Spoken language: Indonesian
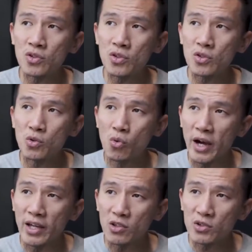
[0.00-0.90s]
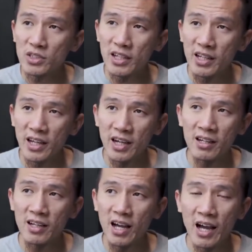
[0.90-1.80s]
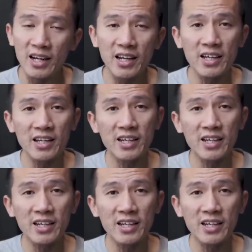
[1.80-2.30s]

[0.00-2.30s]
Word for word: dua itu sendiri kan adanya